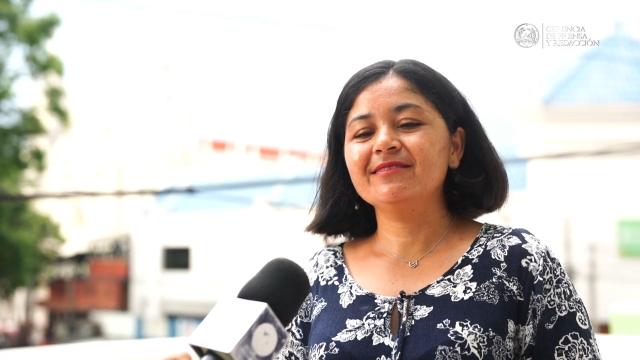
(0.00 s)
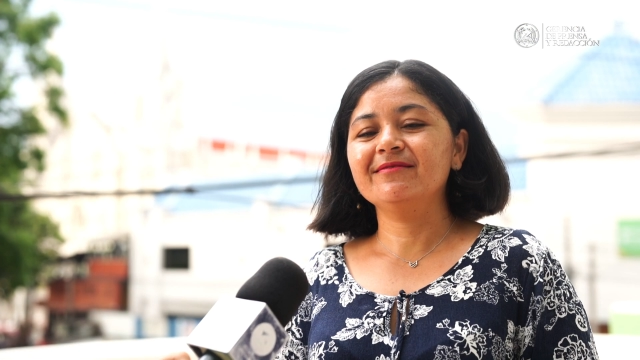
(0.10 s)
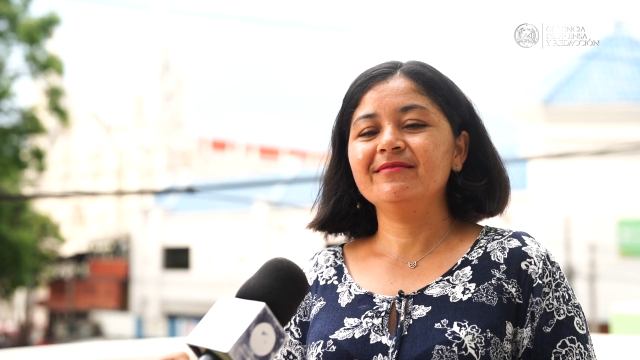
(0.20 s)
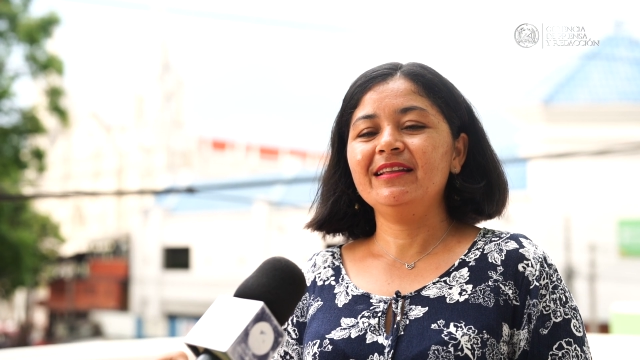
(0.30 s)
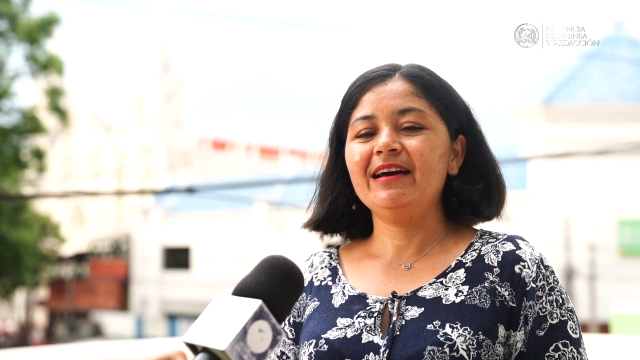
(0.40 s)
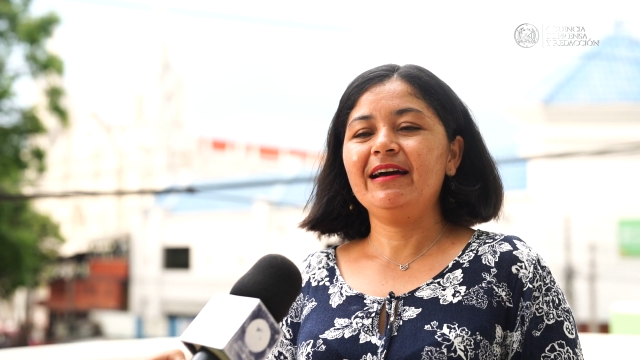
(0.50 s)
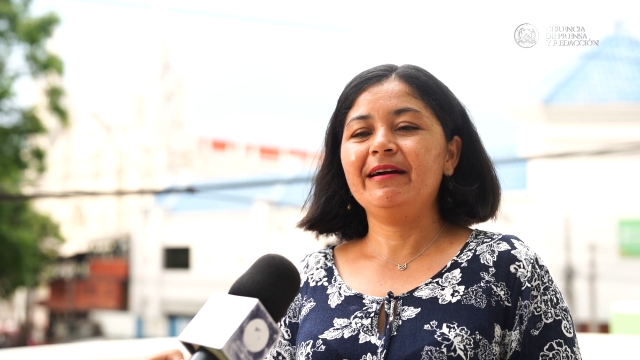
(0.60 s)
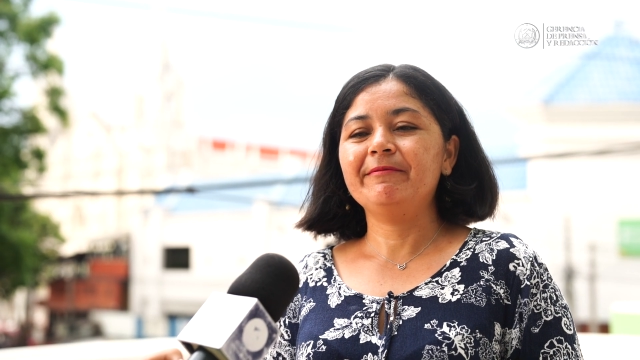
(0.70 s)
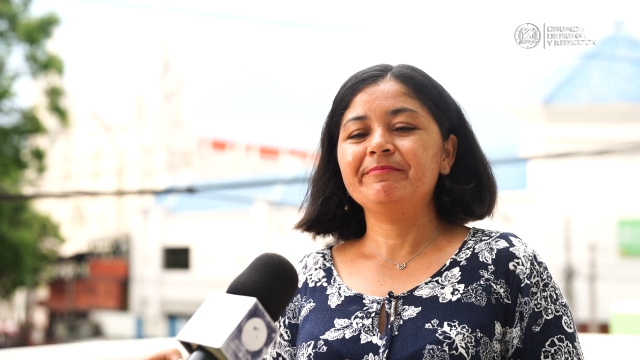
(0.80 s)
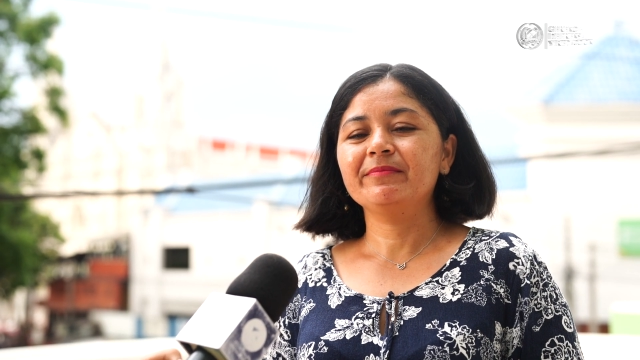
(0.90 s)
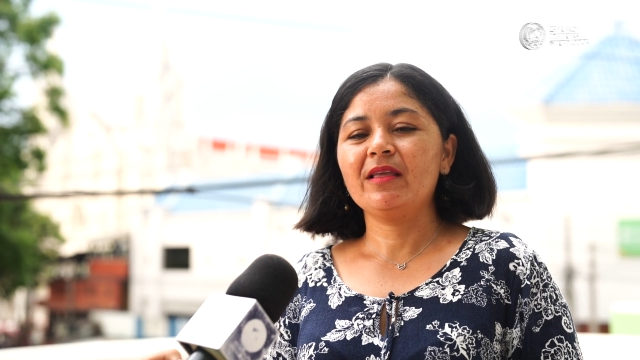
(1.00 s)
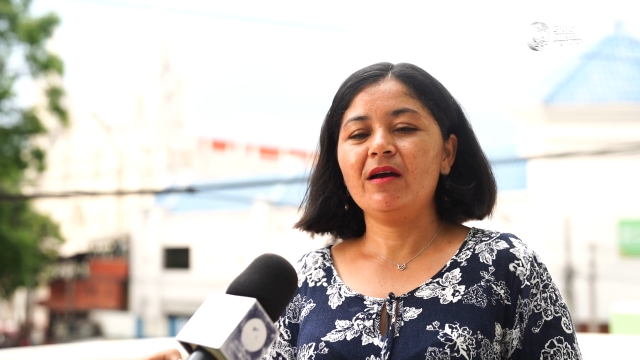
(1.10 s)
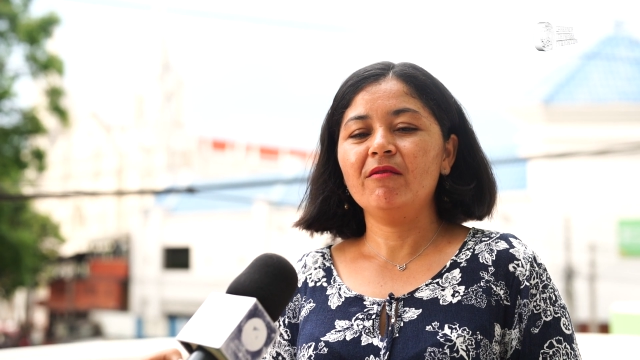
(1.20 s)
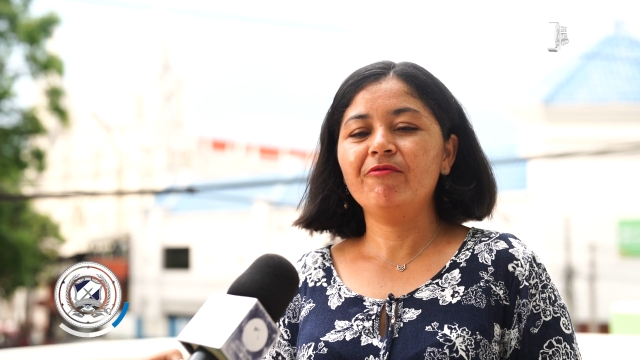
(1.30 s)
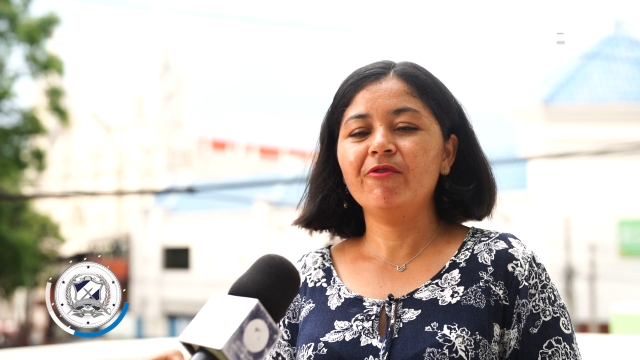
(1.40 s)
una
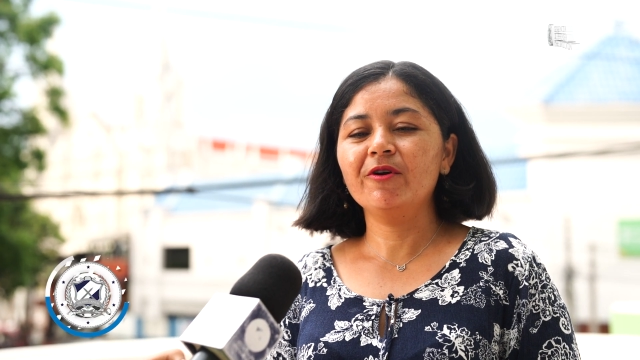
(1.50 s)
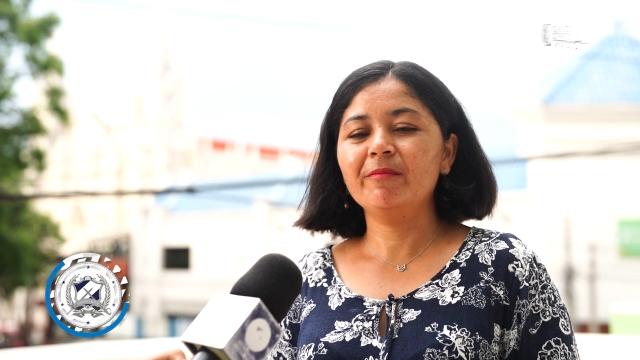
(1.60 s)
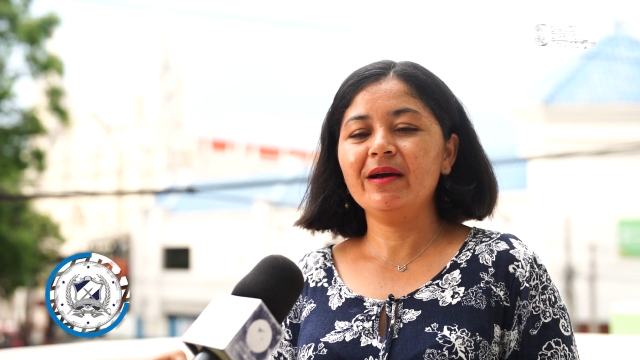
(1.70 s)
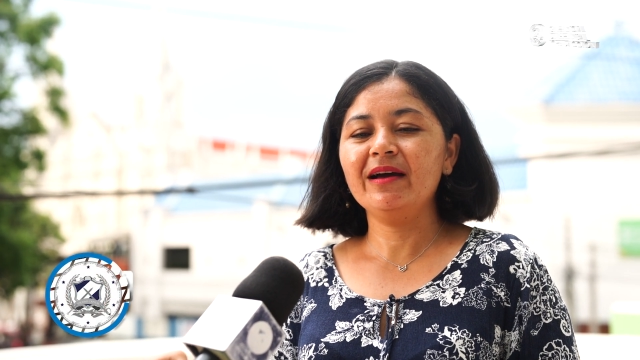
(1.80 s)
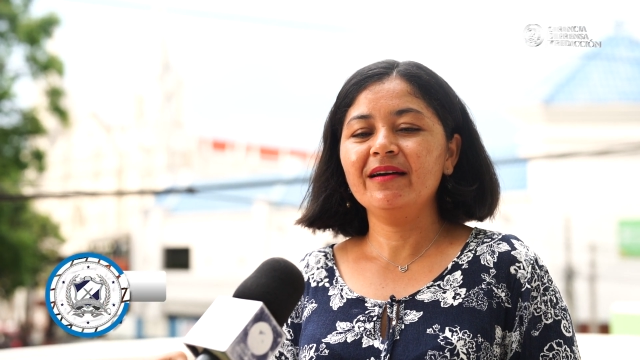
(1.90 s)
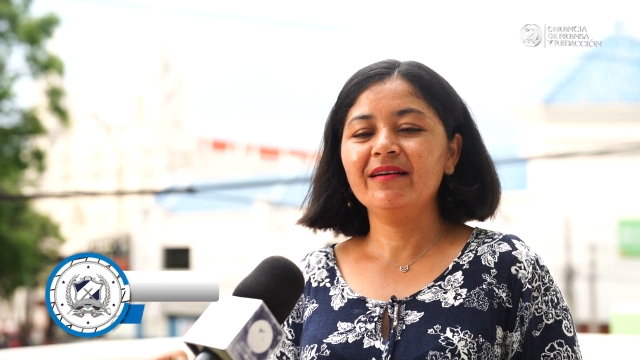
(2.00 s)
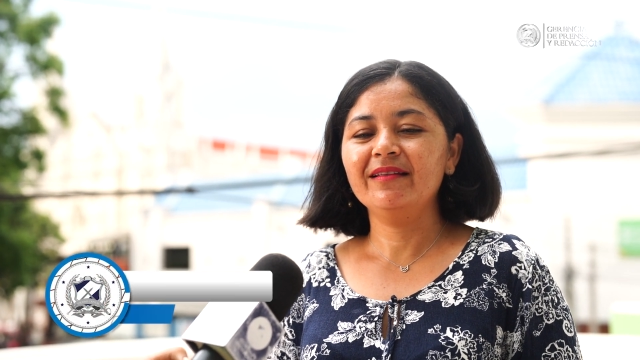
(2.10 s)
forma